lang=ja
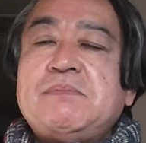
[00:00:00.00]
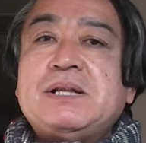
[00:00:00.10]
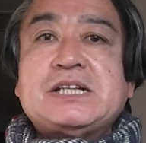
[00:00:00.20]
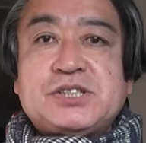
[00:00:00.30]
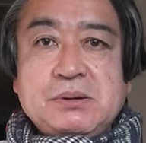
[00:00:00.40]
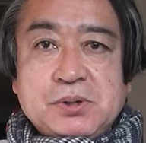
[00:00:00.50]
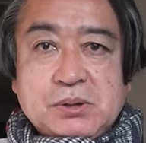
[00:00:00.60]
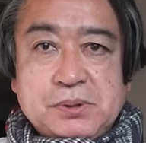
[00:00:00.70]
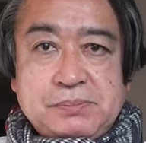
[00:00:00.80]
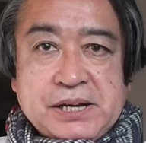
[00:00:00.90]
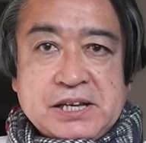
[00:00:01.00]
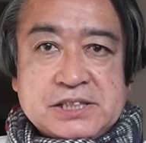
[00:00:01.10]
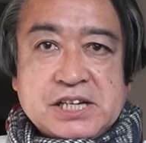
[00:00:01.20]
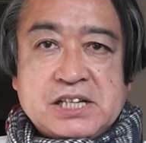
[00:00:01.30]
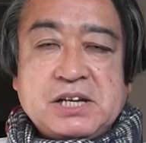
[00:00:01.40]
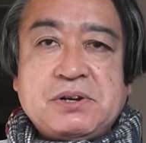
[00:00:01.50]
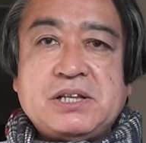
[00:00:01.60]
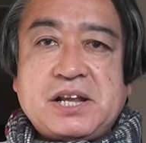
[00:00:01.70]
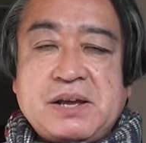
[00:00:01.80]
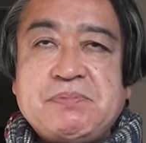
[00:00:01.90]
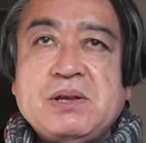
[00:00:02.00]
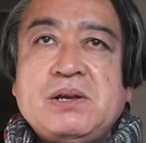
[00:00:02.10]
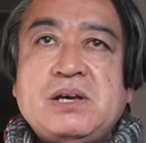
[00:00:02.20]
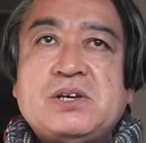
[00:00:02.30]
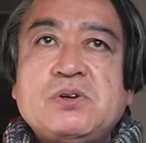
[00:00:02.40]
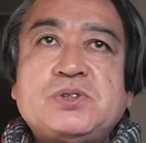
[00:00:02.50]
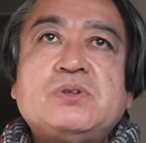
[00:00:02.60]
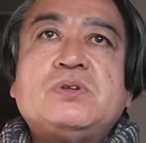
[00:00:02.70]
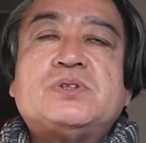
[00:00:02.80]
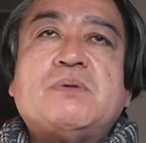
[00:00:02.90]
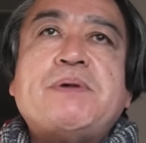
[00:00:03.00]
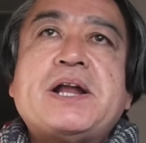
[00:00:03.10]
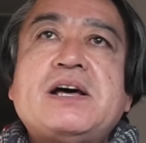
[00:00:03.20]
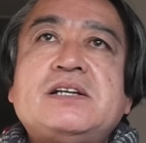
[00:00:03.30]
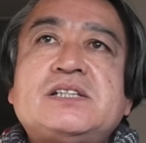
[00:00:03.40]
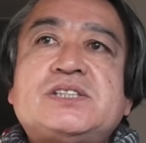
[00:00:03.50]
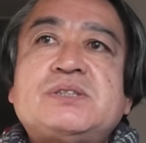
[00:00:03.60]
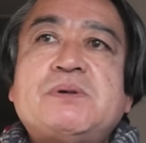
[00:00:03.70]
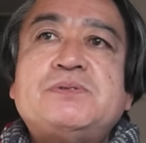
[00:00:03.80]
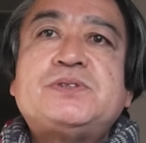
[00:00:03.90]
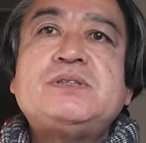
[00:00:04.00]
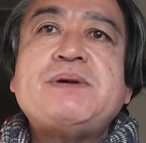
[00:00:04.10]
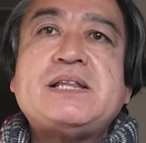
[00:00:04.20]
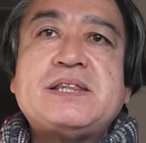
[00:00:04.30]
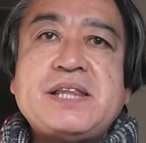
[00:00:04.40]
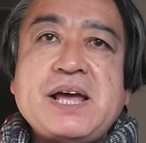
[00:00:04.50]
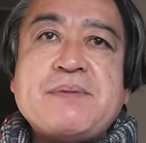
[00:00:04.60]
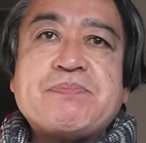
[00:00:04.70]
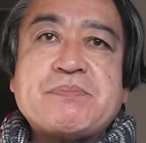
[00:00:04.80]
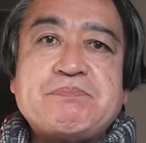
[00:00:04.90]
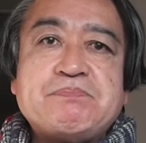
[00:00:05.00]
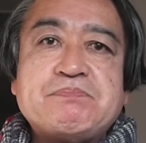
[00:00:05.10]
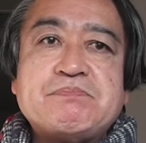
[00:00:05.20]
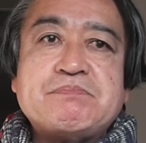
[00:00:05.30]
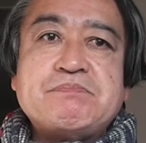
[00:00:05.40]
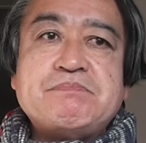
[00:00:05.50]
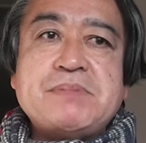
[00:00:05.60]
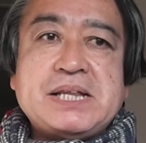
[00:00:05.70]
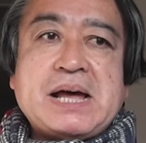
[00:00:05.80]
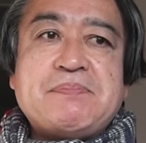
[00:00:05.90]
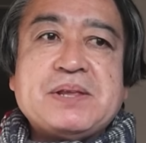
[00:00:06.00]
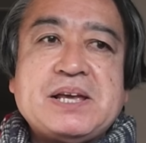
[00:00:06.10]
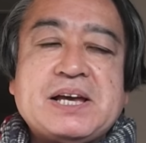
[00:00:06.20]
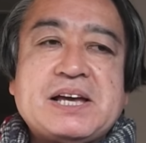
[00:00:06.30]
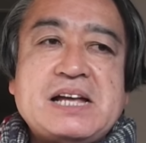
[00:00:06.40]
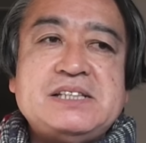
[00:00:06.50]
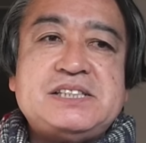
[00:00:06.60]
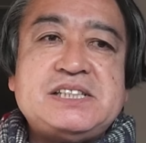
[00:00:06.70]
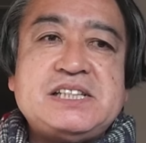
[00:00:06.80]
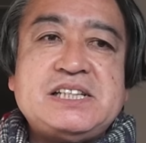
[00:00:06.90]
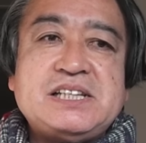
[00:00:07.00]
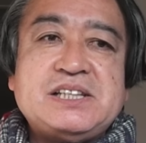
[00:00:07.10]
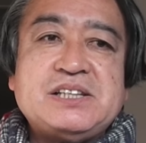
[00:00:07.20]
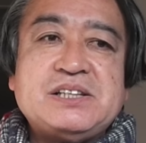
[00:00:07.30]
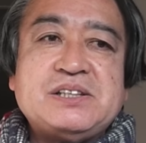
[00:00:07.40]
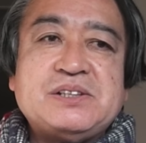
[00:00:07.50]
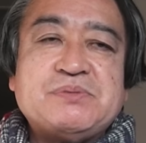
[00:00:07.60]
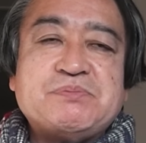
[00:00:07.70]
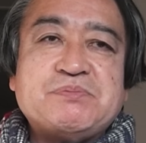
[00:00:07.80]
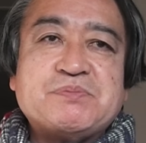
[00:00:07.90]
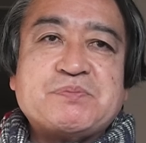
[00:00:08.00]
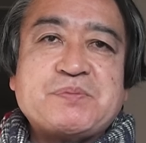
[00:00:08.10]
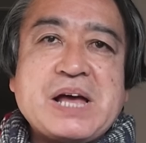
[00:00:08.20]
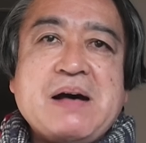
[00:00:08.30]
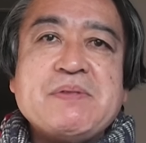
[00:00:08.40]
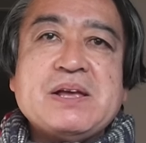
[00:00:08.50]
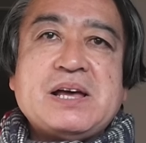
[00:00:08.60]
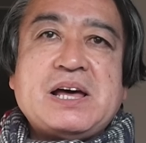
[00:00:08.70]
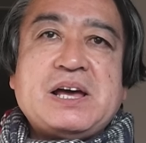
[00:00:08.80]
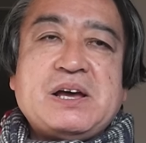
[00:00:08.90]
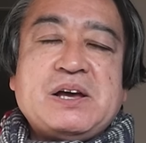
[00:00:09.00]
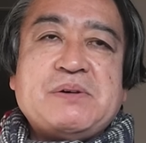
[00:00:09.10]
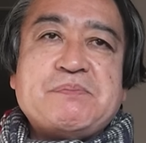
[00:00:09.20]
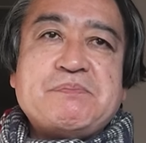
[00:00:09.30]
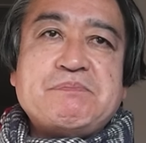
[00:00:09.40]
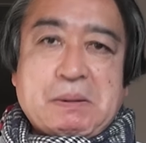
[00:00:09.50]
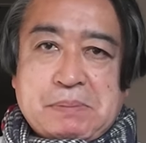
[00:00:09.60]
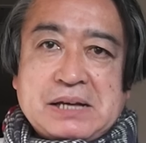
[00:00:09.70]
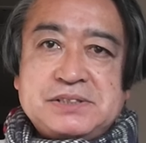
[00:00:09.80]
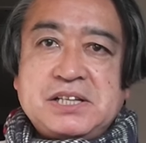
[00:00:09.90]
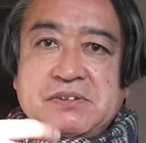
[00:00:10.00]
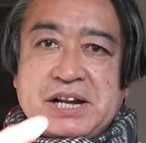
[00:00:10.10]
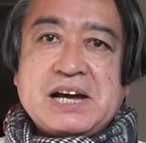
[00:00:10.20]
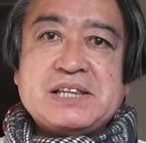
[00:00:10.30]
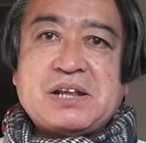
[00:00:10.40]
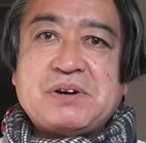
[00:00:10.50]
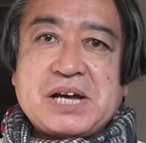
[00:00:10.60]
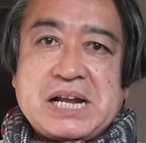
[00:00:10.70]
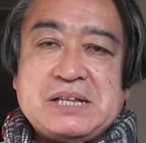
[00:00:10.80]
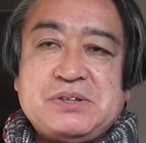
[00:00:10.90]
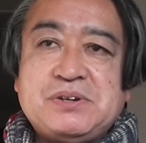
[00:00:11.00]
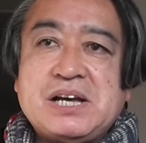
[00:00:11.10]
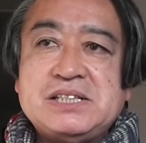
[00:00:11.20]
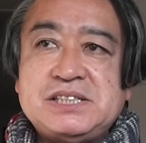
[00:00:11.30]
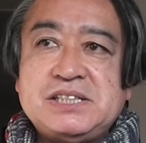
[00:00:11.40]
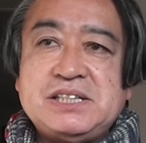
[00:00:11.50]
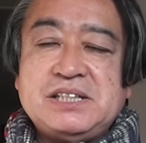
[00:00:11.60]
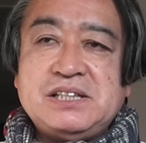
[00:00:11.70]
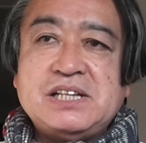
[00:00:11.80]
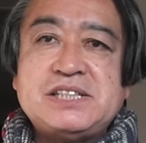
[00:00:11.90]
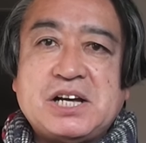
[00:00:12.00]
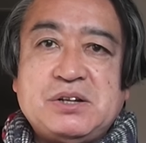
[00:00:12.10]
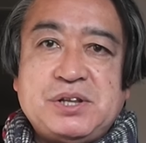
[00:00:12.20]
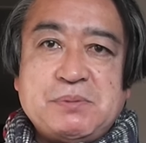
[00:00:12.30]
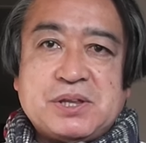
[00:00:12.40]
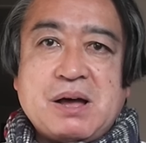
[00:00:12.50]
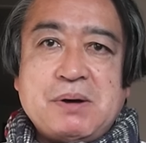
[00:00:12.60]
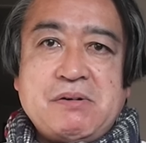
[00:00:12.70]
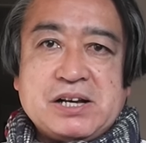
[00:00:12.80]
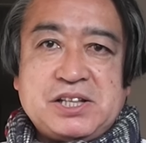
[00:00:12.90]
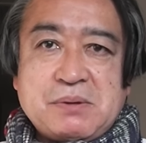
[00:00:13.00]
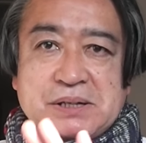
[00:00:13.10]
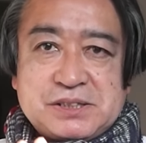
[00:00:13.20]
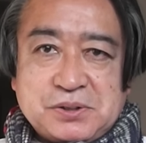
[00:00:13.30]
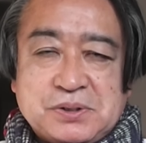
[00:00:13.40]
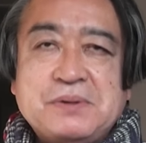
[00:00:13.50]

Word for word: また杉本ブルペンキャッチャー来てくれてね、えー、今日ちょっとそのバランスも含めて、んまだ感じが、えー、まあ、万全ではなかったのかなっていう感じでしたけど、でも球は来てますよ